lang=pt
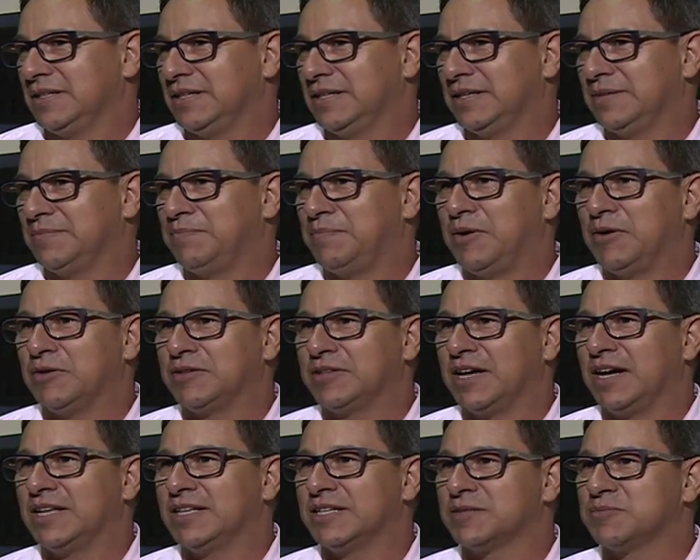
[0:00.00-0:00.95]
é,
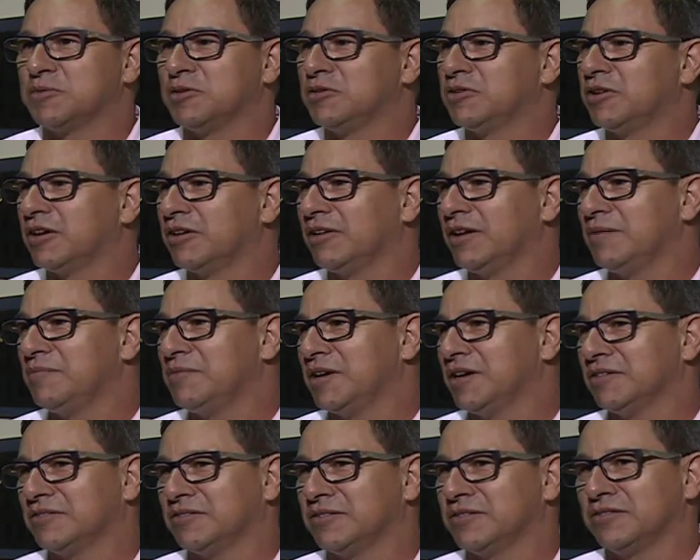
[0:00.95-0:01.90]
pautadas pelo
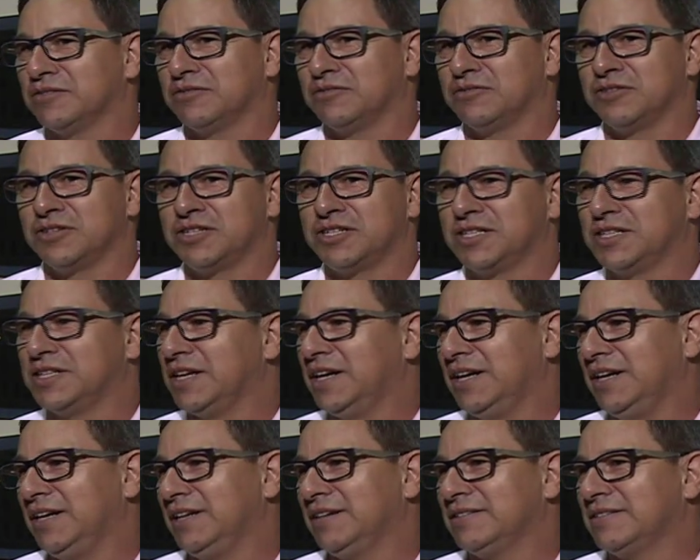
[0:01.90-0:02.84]
regulamento e hoje
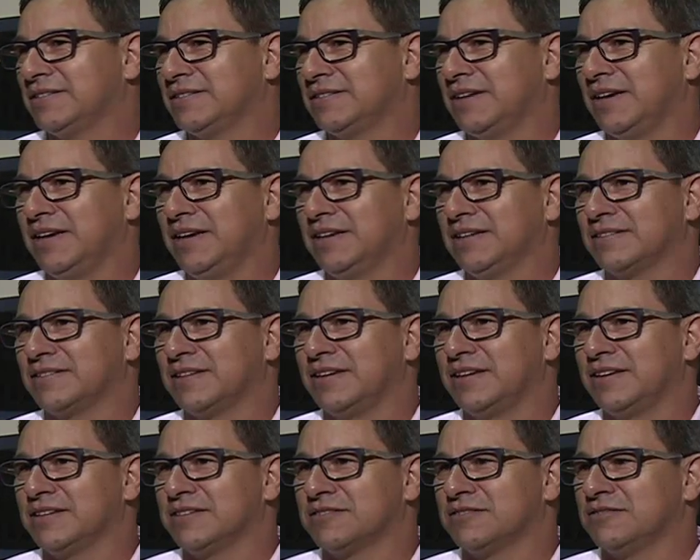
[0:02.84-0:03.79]
está sem,
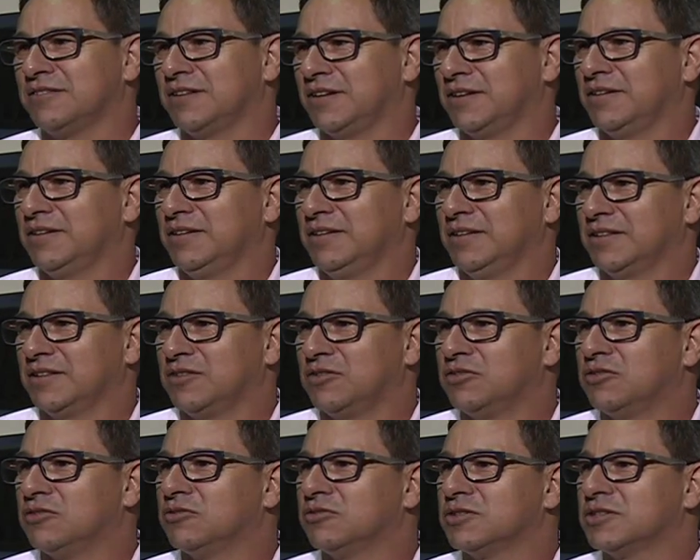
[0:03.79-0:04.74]
sem isso. Né?
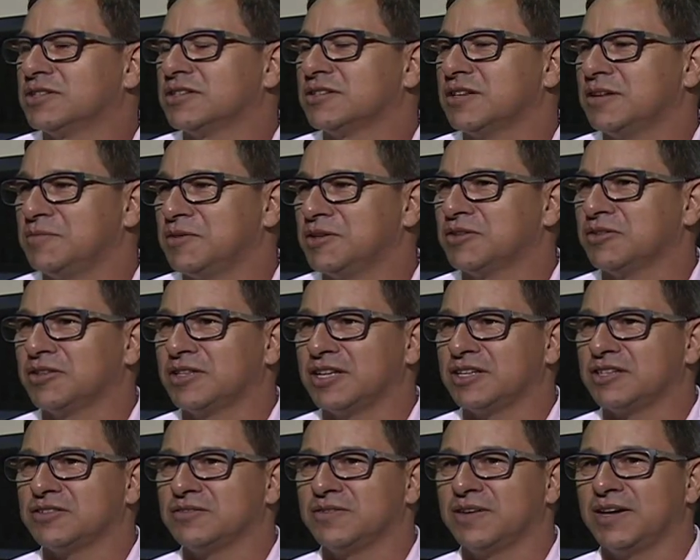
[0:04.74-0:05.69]
Então o estacionamento
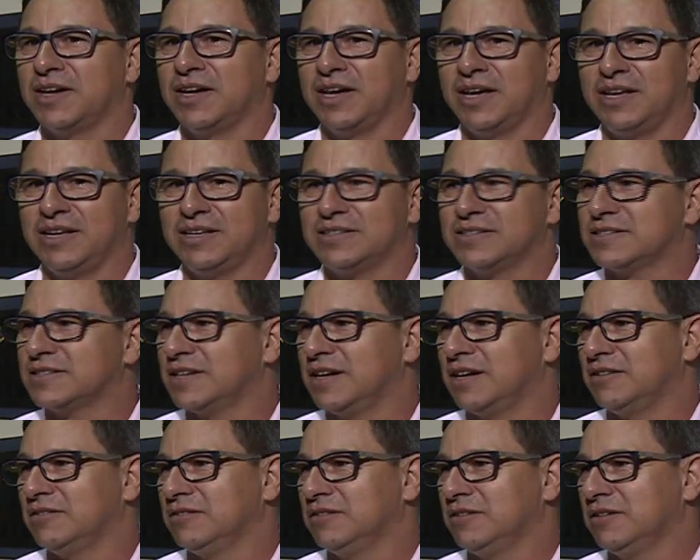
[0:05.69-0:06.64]
rotativo é, é
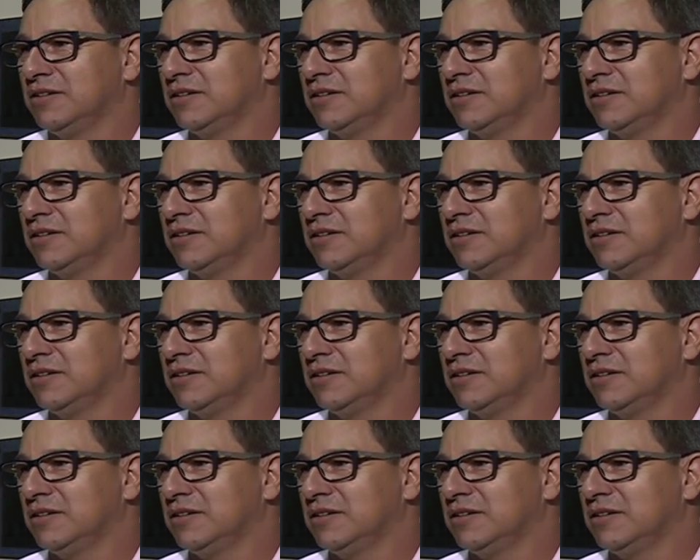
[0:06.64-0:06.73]
necessário.